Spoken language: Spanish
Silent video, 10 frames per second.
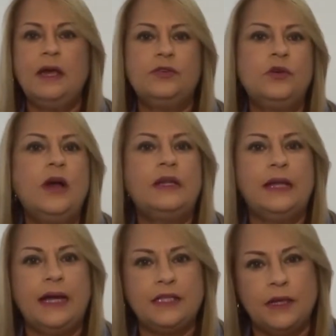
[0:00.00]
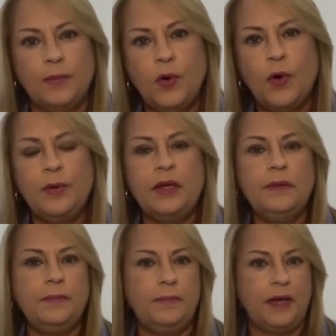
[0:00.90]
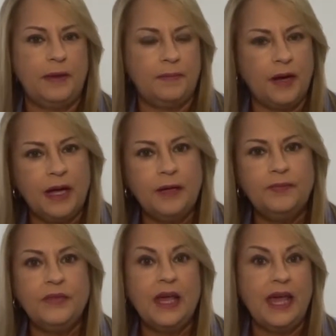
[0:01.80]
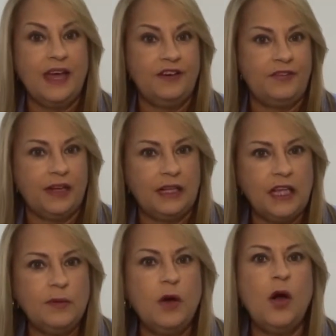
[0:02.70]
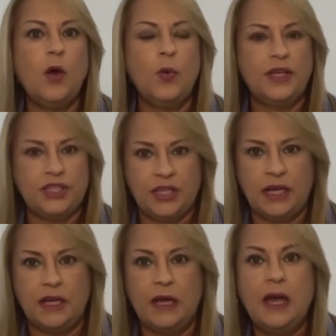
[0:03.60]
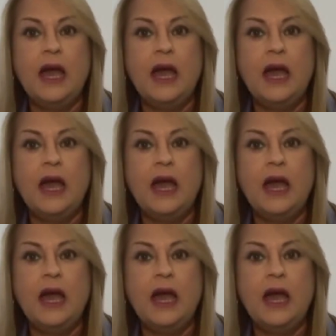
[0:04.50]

que son ATH Móvil, PayPal, en efectivo o en cheque.